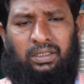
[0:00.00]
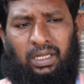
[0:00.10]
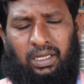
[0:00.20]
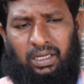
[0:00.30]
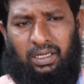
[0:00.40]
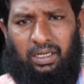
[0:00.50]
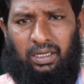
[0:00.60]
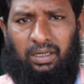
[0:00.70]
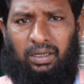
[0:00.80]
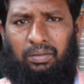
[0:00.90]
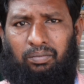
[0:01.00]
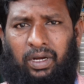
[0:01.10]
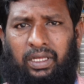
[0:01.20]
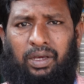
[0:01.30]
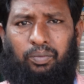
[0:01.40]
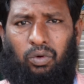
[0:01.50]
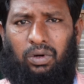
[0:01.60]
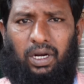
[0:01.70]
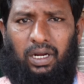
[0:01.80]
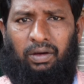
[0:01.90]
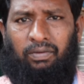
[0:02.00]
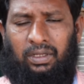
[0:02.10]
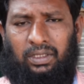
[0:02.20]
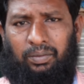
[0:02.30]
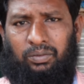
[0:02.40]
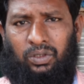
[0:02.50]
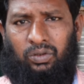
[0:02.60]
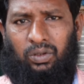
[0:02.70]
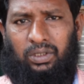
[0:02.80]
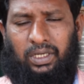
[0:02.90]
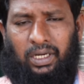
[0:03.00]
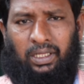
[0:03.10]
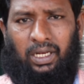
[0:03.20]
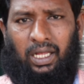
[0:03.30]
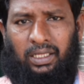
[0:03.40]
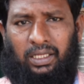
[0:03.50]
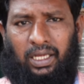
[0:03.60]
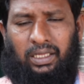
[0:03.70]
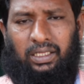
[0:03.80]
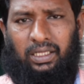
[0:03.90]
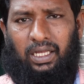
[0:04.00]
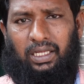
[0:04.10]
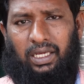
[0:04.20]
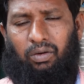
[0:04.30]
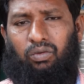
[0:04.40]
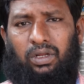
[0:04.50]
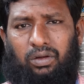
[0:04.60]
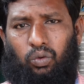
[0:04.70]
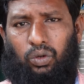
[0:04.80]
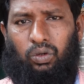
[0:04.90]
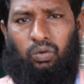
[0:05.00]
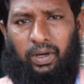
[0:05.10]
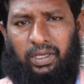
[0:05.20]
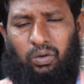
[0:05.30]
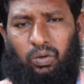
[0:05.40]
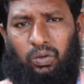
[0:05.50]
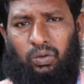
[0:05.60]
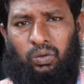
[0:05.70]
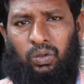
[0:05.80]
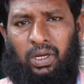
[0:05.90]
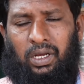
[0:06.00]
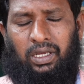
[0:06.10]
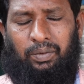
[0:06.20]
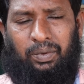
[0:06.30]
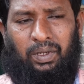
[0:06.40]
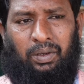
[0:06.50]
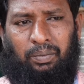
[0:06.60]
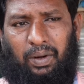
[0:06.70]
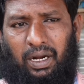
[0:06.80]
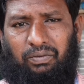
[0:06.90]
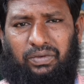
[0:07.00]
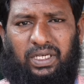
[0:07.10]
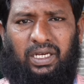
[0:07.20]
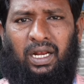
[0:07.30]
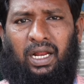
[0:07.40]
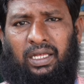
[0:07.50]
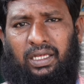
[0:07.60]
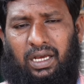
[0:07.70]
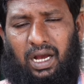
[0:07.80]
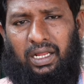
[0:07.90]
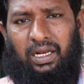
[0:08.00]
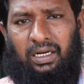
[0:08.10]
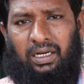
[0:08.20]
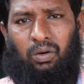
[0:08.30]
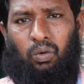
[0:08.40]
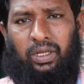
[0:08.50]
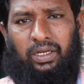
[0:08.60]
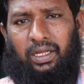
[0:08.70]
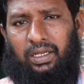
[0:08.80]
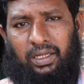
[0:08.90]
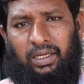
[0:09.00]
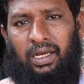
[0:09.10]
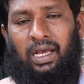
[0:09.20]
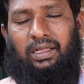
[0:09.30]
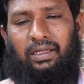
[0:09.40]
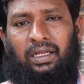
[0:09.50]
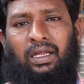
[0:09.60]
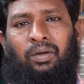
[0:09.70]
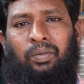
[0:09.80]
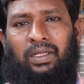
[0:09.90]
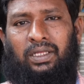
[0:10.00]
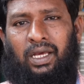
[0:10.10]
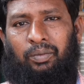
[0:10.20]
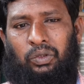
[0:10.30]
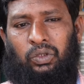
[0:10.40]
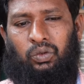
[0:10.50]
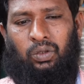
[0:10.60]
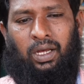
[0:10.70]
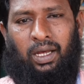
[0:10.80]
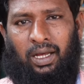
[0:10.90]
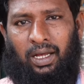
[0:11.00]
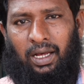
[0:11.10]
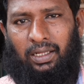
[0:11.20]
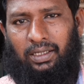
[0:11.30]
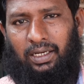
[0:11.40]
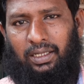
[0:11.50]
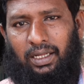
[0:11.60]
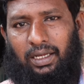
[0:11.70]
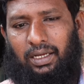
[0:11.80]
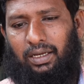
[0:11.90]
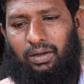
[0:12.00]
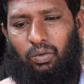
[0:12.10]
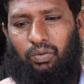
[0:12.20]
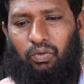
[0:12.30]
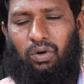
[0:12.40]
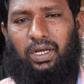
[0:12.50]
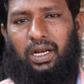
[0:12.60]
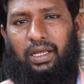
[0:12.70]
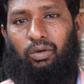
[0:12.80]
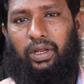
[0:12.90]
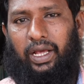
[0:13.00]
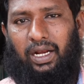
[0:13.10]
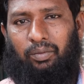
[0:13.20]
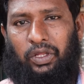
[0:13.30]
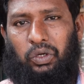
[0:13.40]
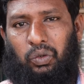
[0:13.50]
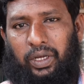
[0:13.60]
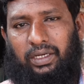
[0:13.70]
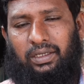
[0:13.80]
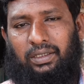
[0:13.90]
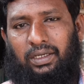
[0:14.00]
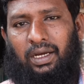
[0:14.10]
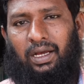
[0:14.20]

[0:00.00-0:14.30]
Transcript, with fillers: சில மளிகை பொருட்கள்லாம் வருது அப்படின்னு சொல்லிட்டு கிட்டத்தட்ட அதை ஏற்றி இறக்கி அவங்களுக்கு கொடுக்கணும் வாங்கி கொடுக்கணும் இப்படி பல விஷயங்கள்லாம் அன்றைக்கி காலையிலேருந்து நான் ஓடிக்கிட்டே இருந்தேன் திடீர்னு பார்த்தீங்க அப்படின்னு சொல்லி சொன்னால் அந்த இடத்துல ஒரு ஃபோன் கால் ஒரு ஏழரை மணி இருக்கும் நைட்டு